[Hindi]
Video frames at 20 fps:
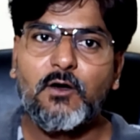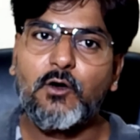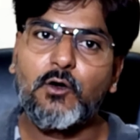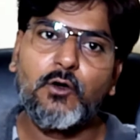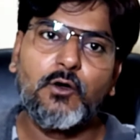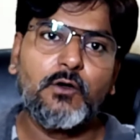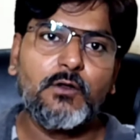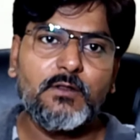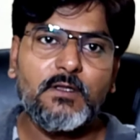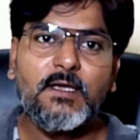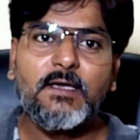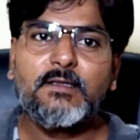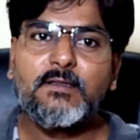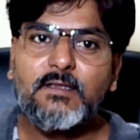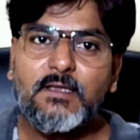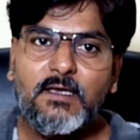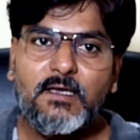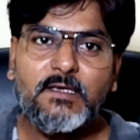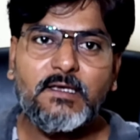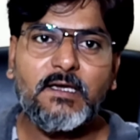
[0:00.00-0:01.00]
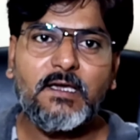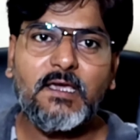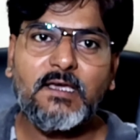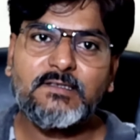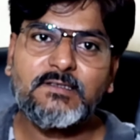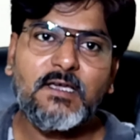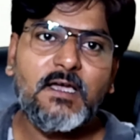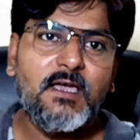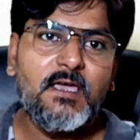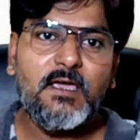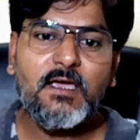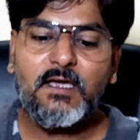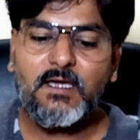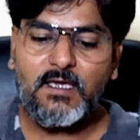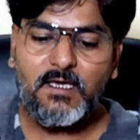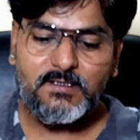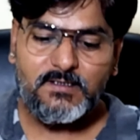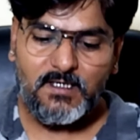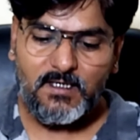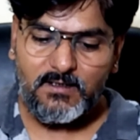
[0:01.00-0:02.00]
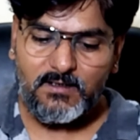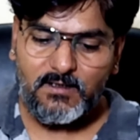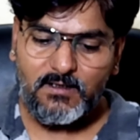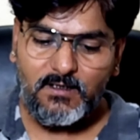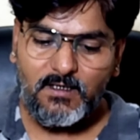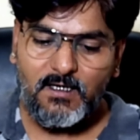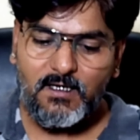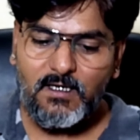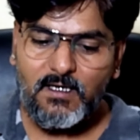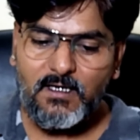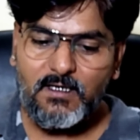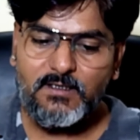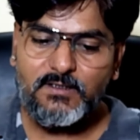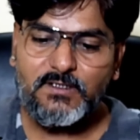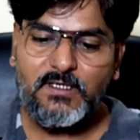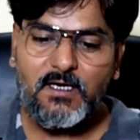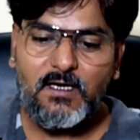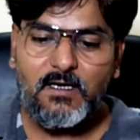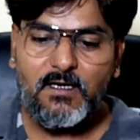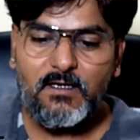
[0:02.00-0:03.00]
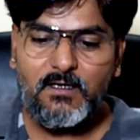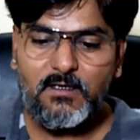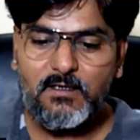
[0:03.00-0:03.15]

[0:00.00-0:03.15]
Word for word: और देखते हैं ये कैसा आया कैसा नहीं आया इसका